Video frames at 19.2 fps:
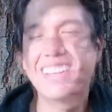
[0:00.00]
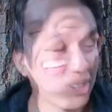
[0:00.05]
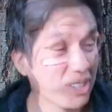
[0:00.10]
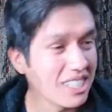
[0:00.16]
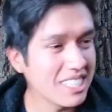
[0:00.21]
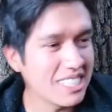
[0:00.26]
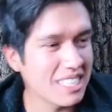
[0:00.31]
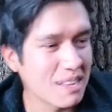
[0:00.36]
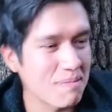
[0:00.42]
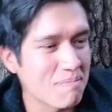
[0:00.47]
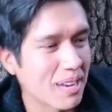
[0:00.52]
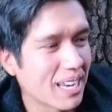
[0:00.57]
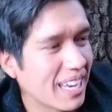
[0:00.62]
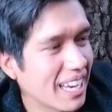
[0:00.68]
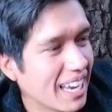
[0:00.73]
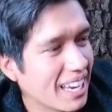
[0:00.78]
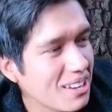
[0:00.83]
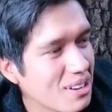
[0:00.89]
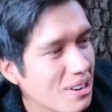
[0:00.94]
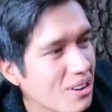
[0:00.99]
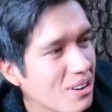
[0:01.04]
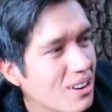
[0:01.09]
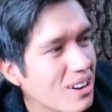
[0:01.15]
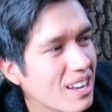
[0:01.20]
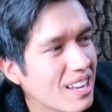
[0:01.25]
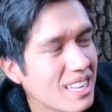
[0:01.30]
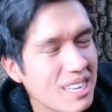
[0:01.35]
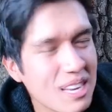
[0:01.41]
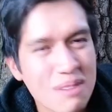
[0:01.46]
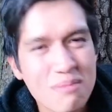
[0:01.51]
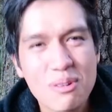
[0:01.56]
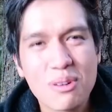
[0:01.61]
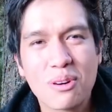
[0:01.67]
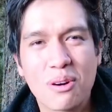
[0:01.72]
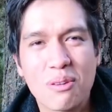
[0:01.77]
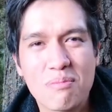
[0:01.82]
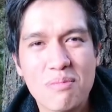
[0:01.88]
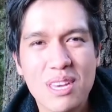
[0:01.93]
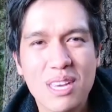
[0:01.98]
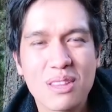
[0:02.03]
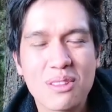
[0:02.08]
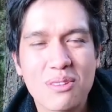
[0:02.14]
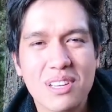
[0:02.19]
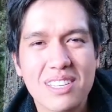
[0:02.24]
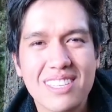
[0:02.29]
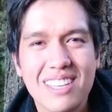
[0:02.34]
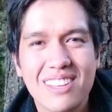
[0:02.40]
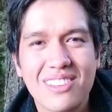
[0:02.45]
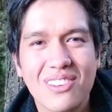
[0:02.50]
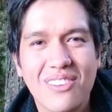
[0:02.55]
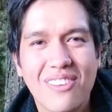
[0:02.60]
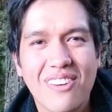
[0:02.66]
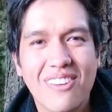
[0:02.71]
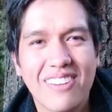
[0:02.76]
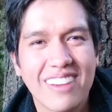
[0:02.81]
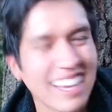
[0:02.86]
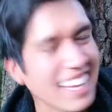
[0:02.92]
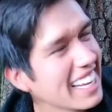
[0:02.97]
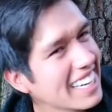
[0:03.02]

Yo desde pequeño llevo comiendo este turrón,